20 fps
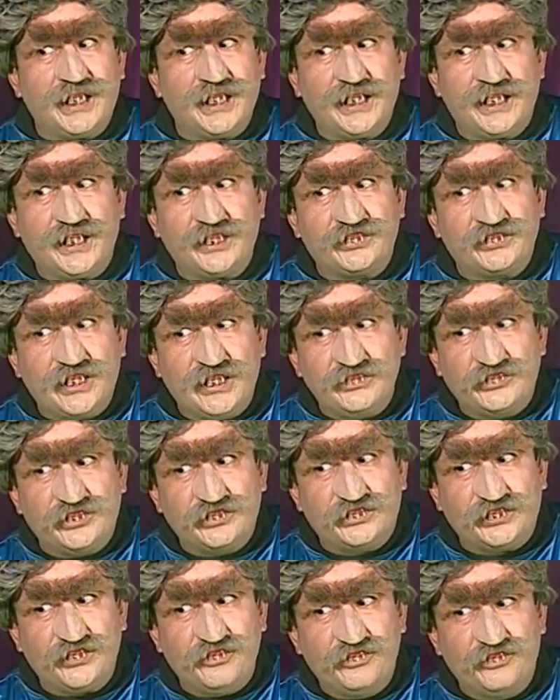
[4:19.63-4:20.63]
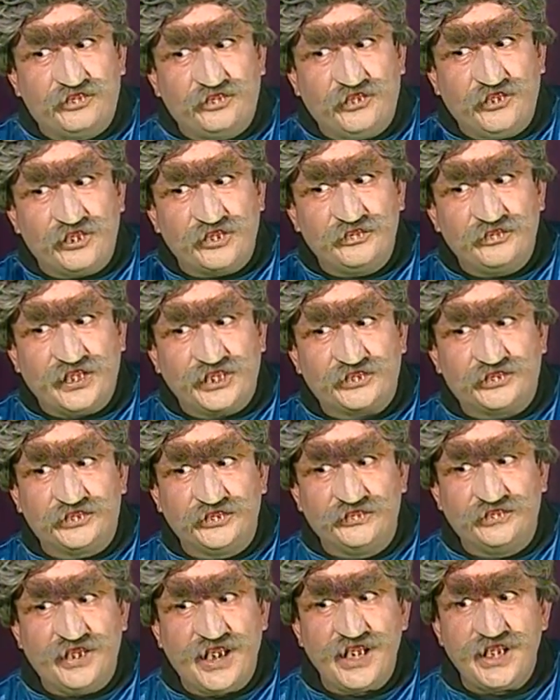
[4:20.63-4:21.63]
regresamos en formas
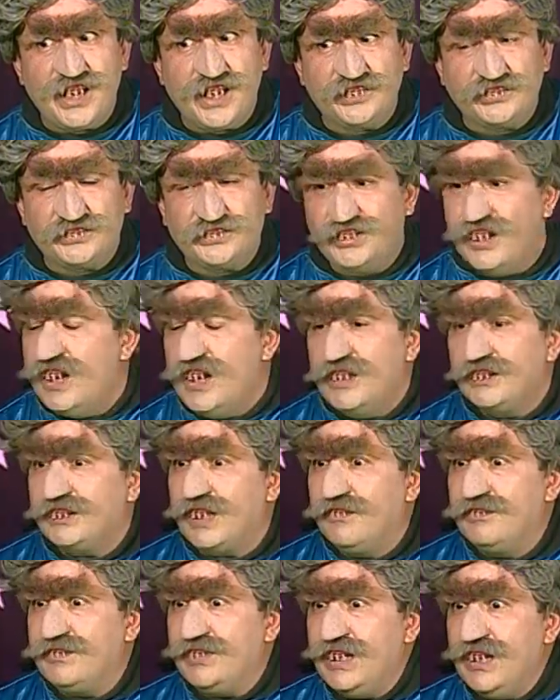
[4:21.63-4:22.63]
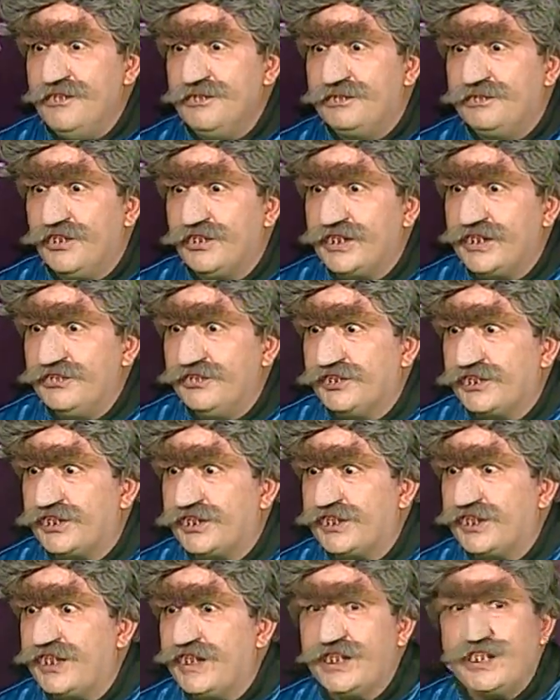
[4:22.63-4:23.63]
humanas. También podemos
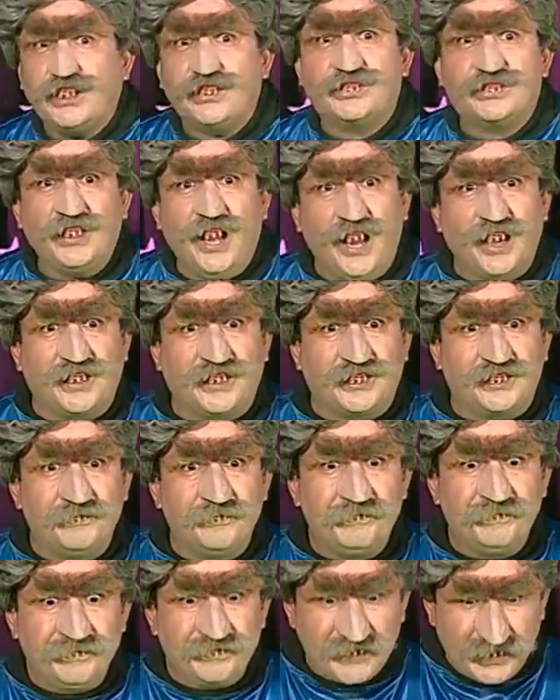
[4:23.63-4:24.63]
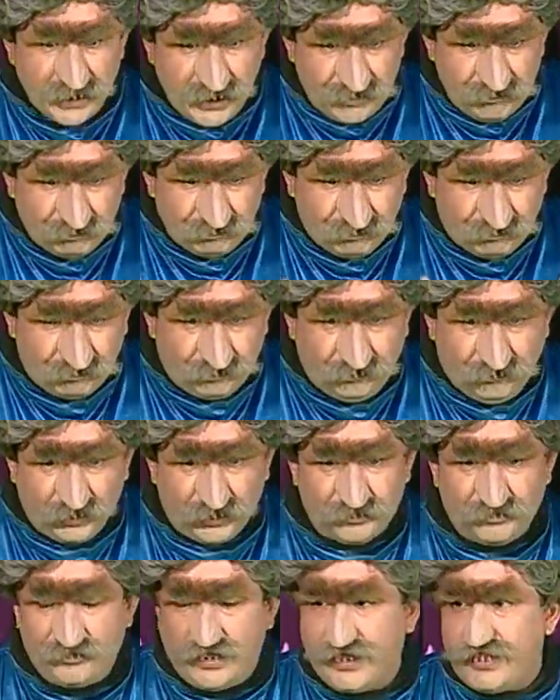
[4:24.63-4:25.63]
regresar en
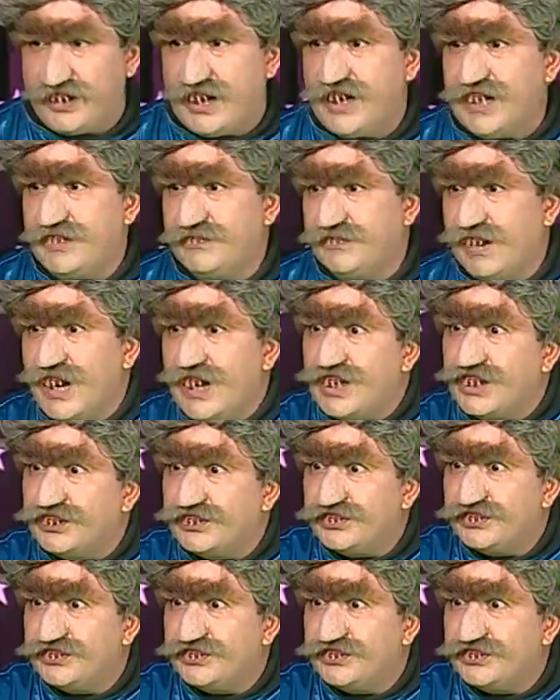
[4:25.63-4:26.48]
forma de animales.